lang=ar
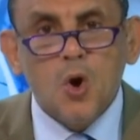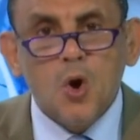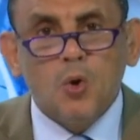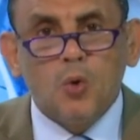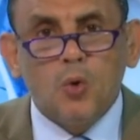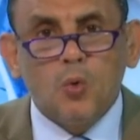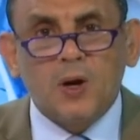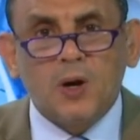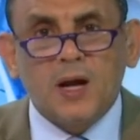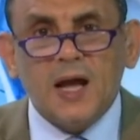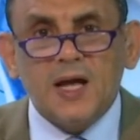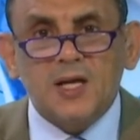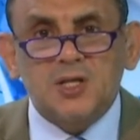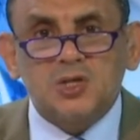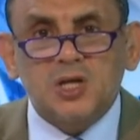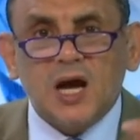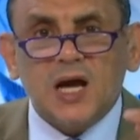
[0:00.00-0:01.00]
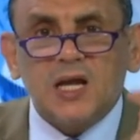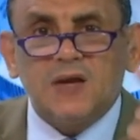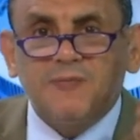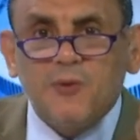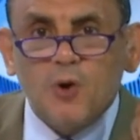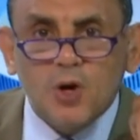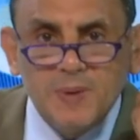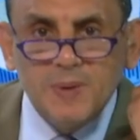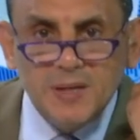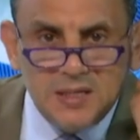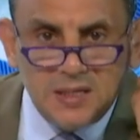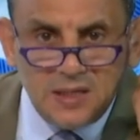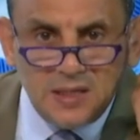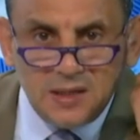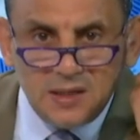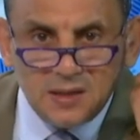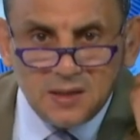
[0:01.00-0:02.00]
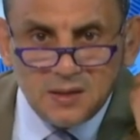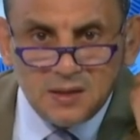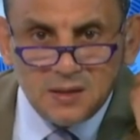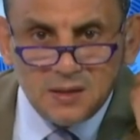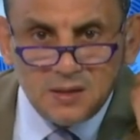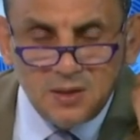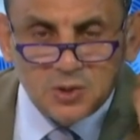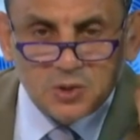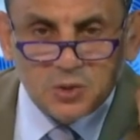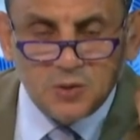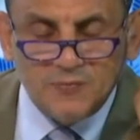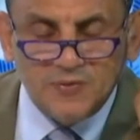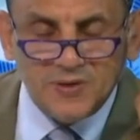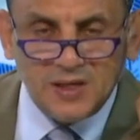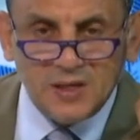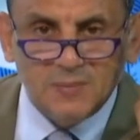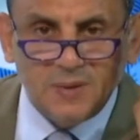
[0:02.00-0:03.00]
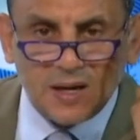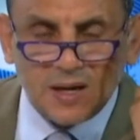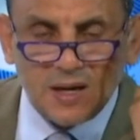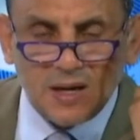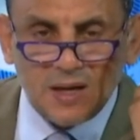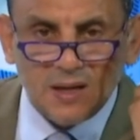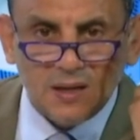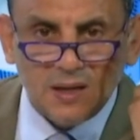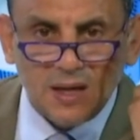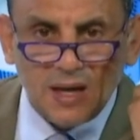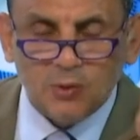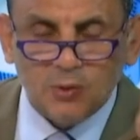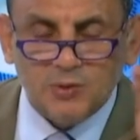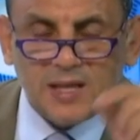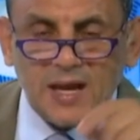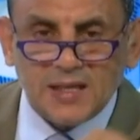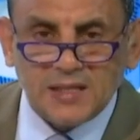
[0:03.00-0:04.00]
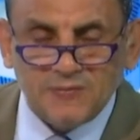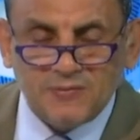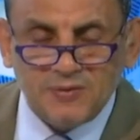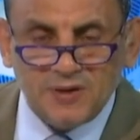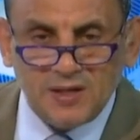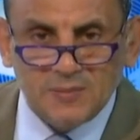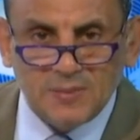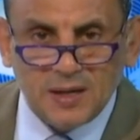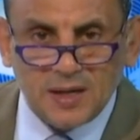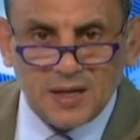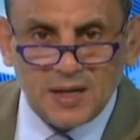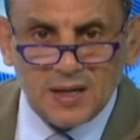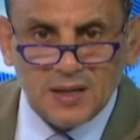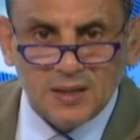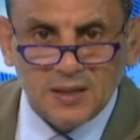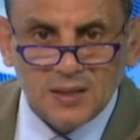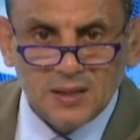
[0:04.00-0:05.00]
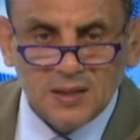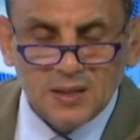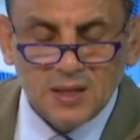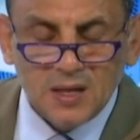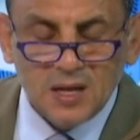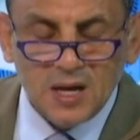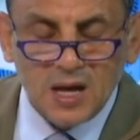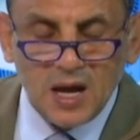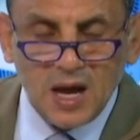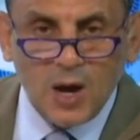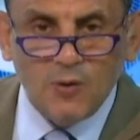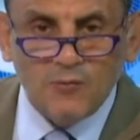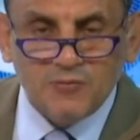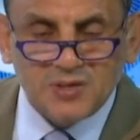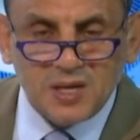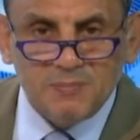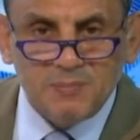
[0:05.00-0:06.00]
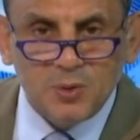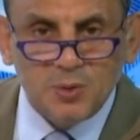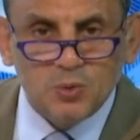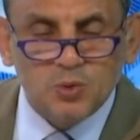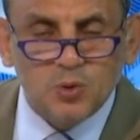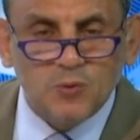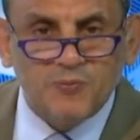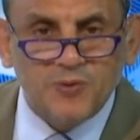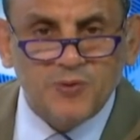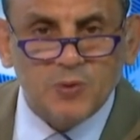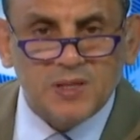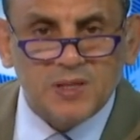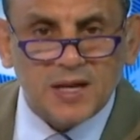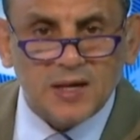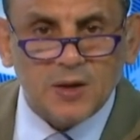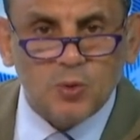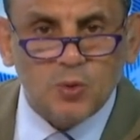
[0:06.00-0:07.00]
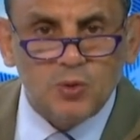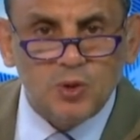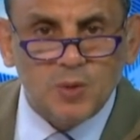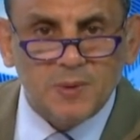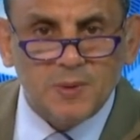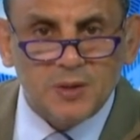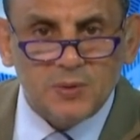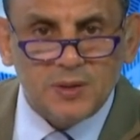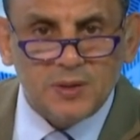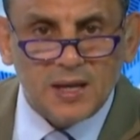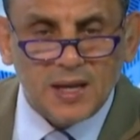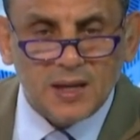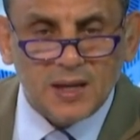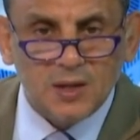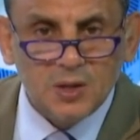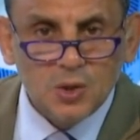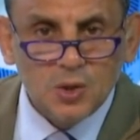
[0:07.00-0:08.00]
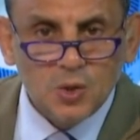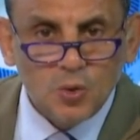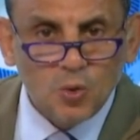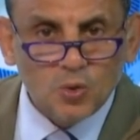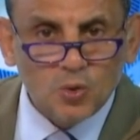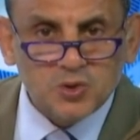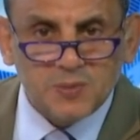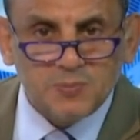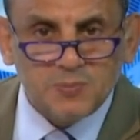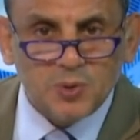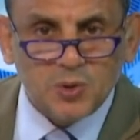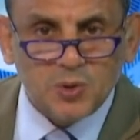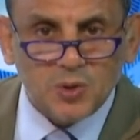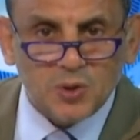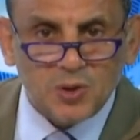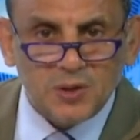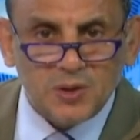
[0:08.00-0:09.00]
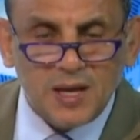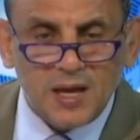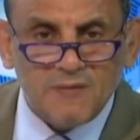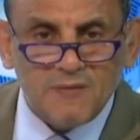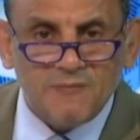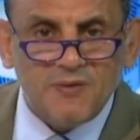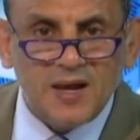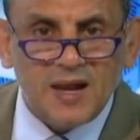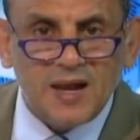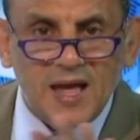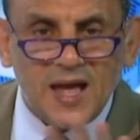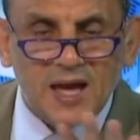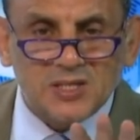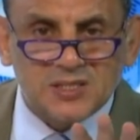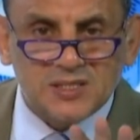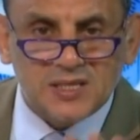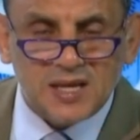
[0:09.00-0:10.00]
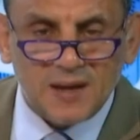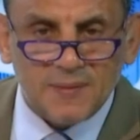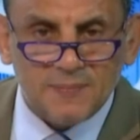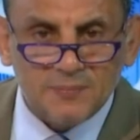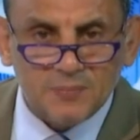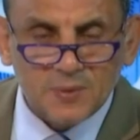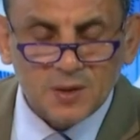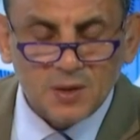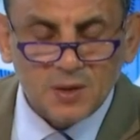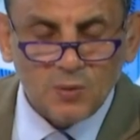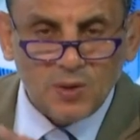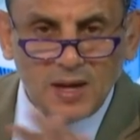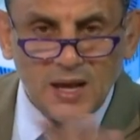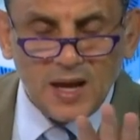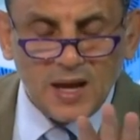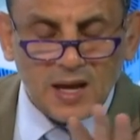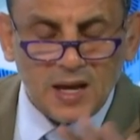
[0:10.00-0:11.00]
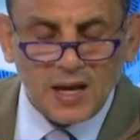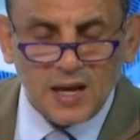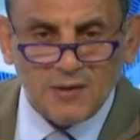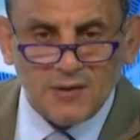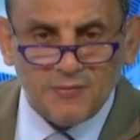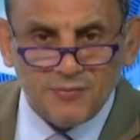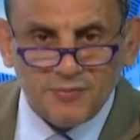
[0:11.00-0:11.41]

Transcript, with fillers: وكان جاري فوق مني يسكن في العماره او تحتي في العماره او في جنبي ونشوف فيه ونتلاقى كل يوم انا وياه اصيب بكورونا فلا اجزع ولا اخاف